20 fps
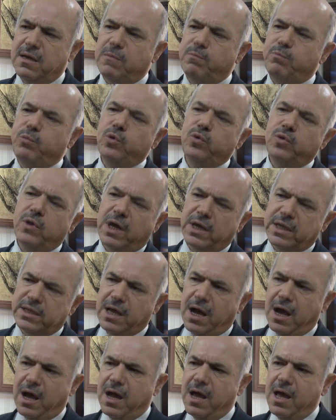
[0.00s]
bunları
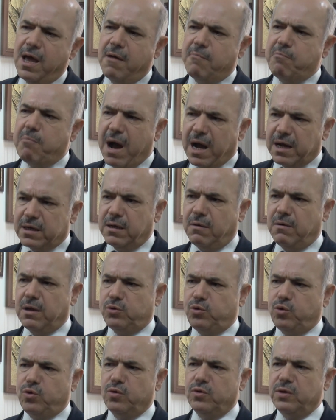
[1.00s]
da baklava
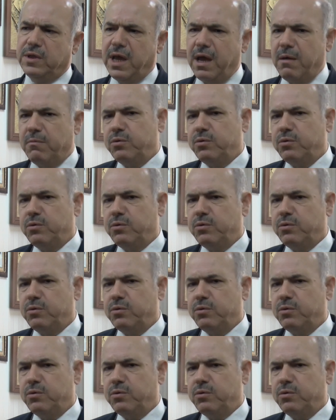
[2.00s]
türünde.